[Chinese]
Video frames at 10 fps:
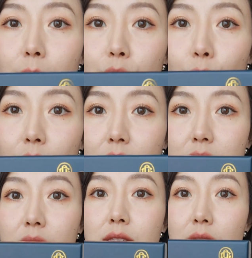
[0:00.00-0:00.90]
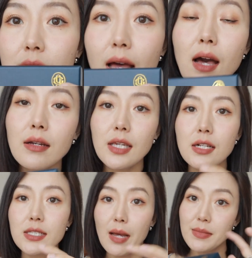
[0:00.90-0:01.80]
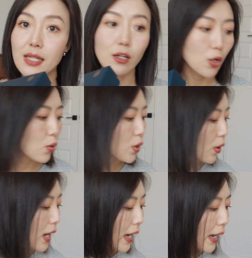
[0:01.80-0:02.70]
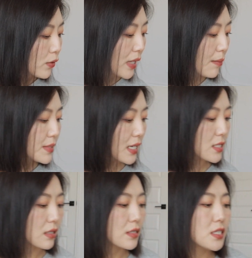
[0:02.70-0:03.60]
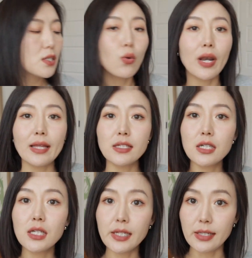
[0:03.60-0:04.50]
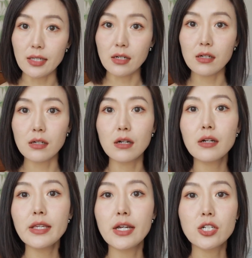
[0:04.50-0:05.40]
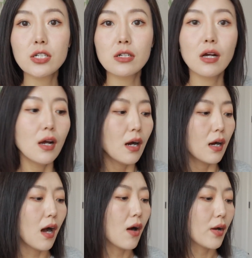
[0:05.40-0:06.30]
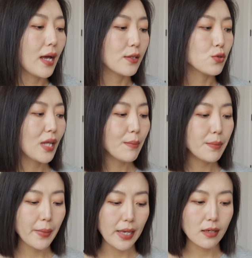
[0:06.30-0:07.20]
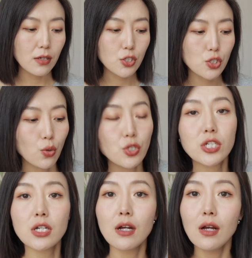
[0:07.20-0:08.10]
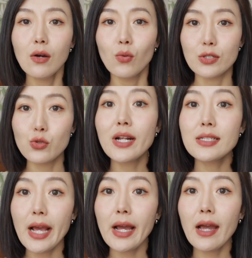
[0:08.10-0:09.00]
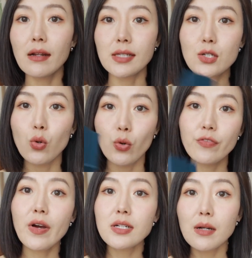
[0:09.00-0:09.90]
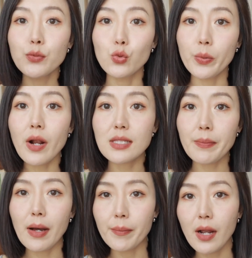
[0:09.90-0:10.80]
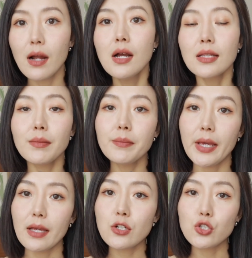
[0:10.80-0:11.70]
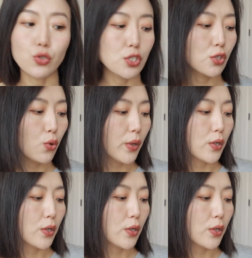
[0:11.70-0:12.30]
面有一个金色的烫印是他们家的 logo，还有他们家整个寄过来的这个礼盒也是很好看的，就是他们每一个首饰我虽然拆开了，但是我会放一张图片在旁边，他们每一个首饰都会